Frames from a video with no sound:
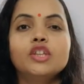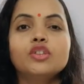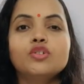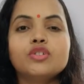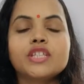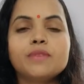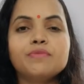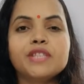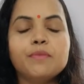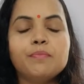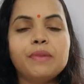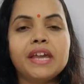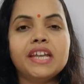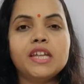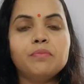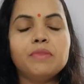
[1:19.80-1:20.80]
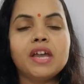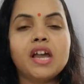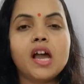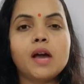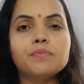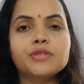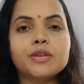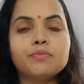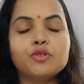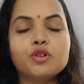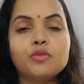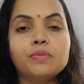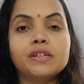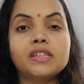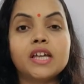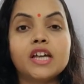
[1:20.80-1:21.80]
तो सबसे पहले मैं आप सबको
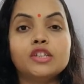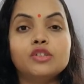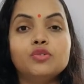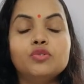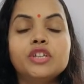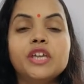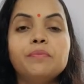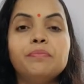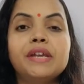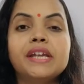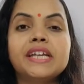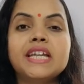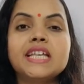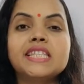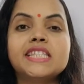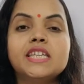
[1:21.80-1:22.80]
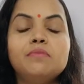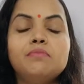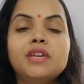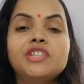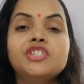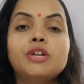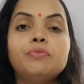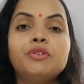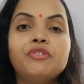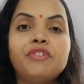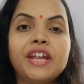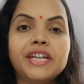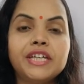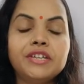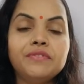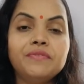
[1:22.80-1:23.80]
बता दूं कि प्रेगनेंसी में जब
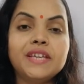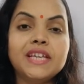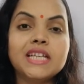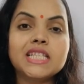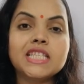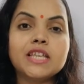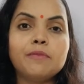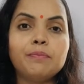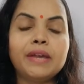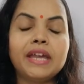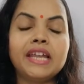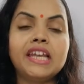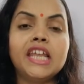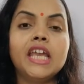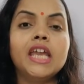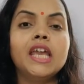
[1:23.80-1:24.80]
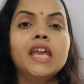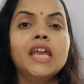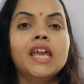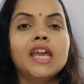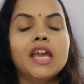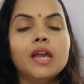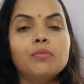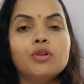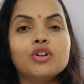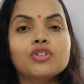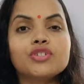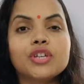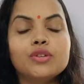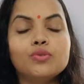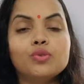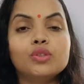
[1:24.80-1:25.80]
20 वीक से पहले
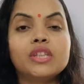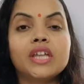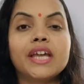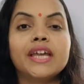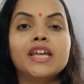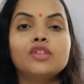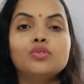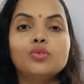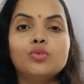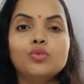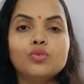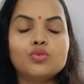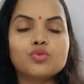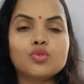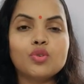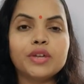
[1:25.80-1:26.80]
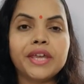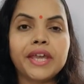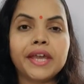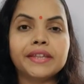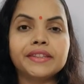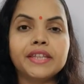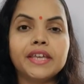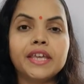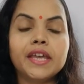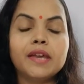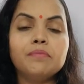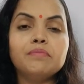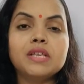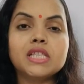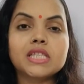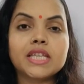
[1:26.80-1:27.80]
एबॉर्शन होता है तो उसको कहते हैं
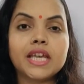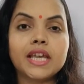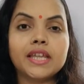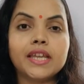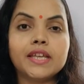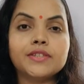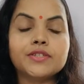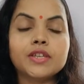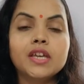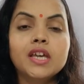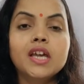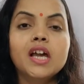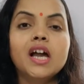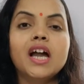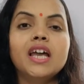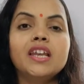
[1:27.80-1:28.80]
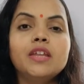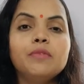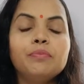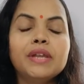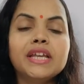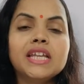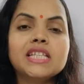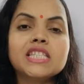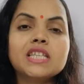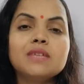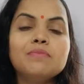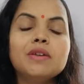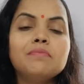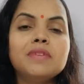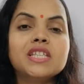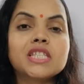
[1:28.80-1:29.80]
मिसकैरेज अर्ली प्रेगनेंसी
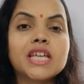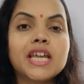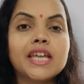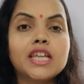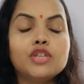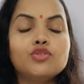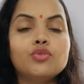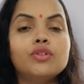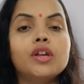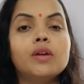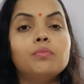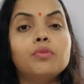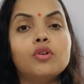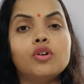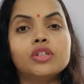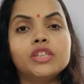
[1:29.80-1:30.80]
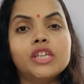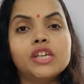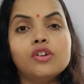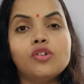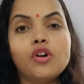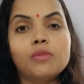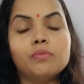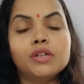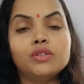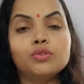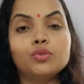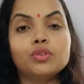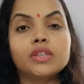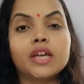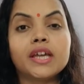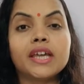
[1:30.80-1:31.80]
में मिसकैरेज होना बहुत ही कॉमन
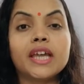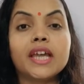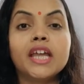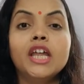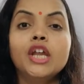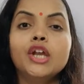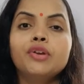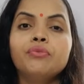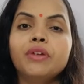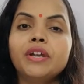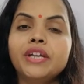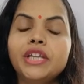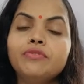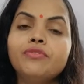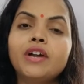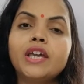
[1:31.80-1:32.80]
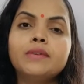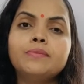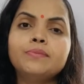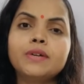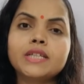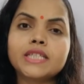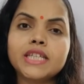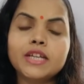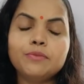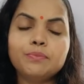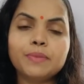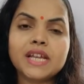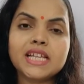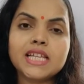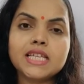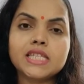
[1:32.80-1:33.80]
होता है 25 परसेंट
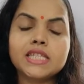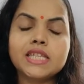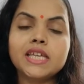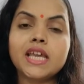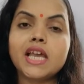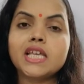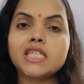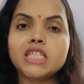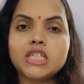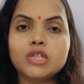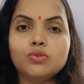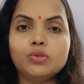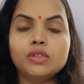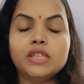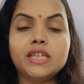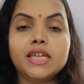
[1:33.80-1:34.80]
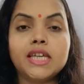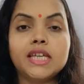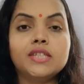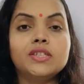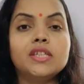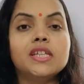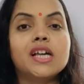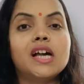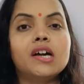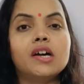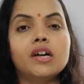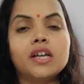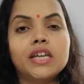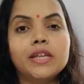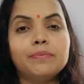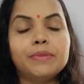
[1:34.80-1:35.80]
प्रेगनेंसी ऐसी होती हैं जिनका
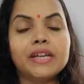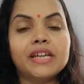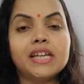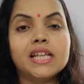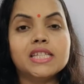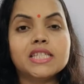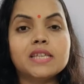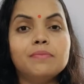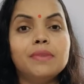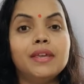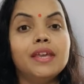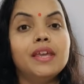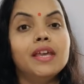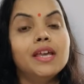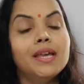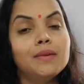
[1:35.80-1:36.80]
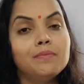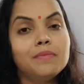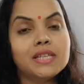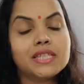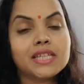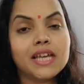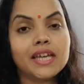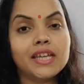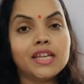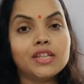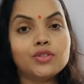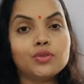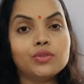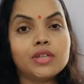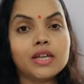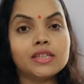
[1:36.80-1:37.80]
अर्ली प्रेगनेंसी में मिसकैरेज
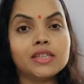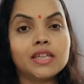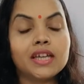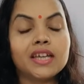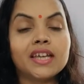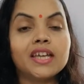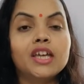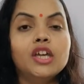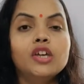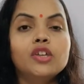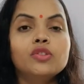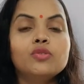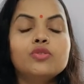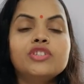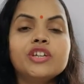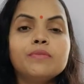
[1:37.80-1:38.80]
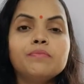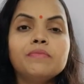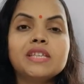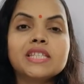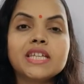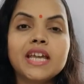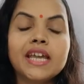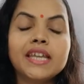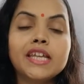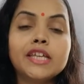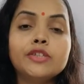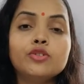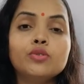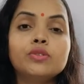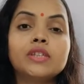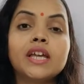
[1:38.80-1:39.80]
हो जाता है तो जब
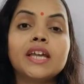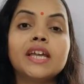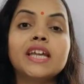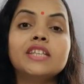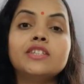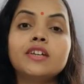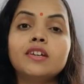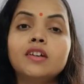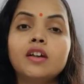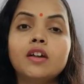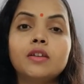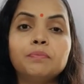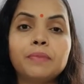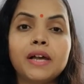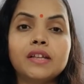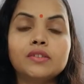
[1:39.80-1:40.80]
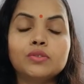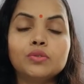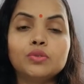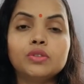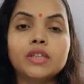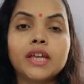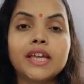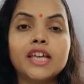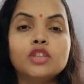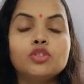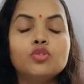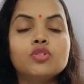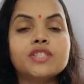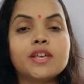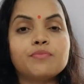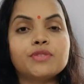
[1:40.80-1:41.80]
मिसकैरेज होता है जब गर्भपात होता है
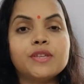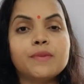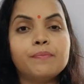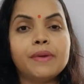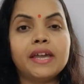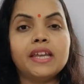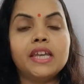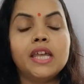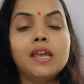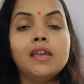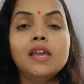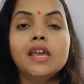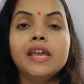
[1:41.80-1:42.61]
तो सबसे पहले